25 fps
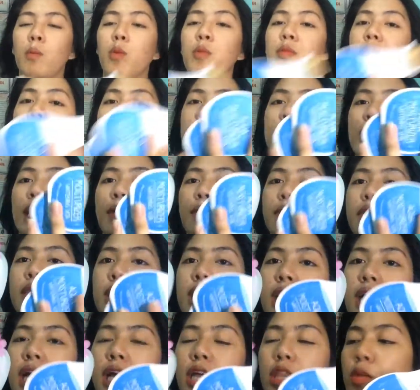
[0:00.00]
Bumili kami
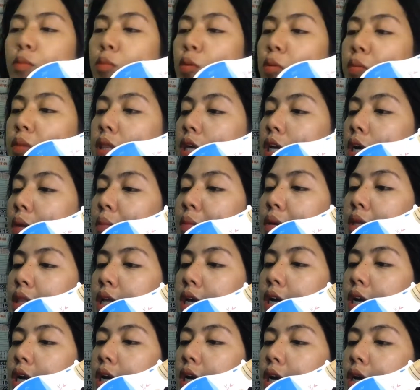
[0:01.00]
ng ano, bumili kami
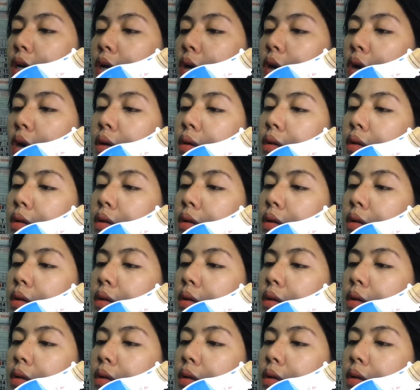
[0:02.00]
ng